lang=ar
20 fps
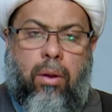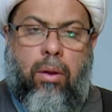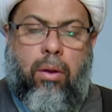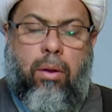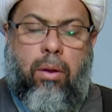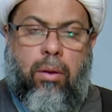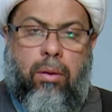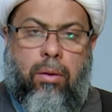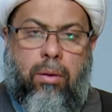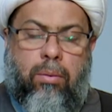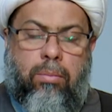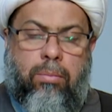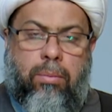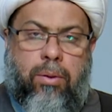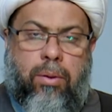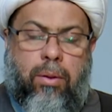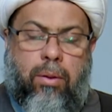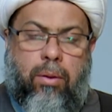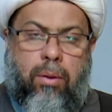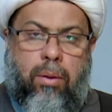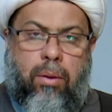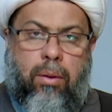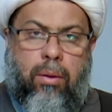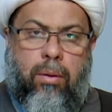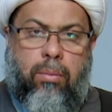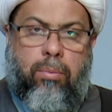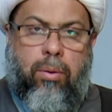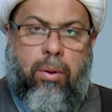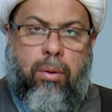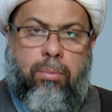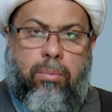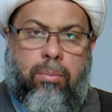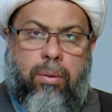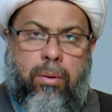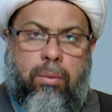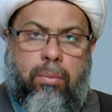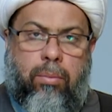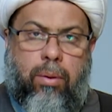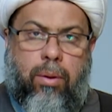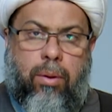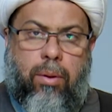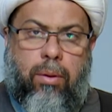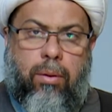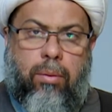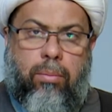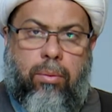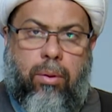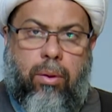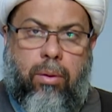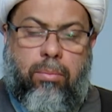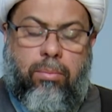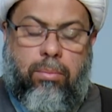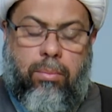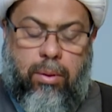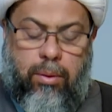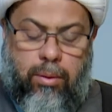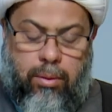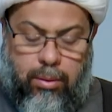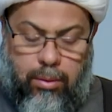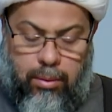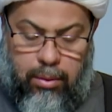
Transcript: اللهم صل على محمد وال محمد